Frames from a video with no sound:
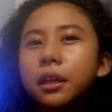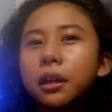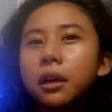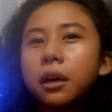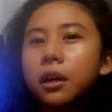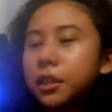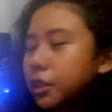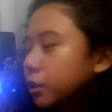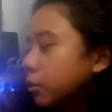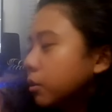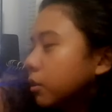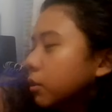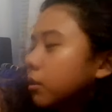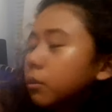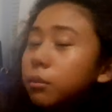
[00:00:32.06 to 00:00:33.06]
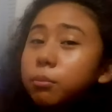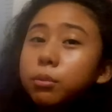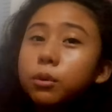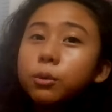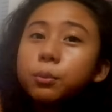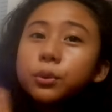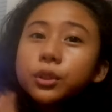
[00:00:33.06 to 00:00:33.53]
na lang. Ayun o.
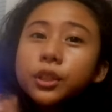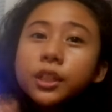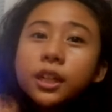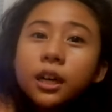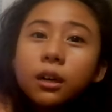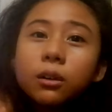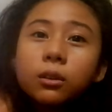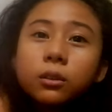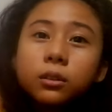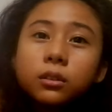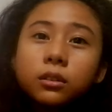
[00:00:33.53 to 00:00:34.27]
Pumuputi na ako.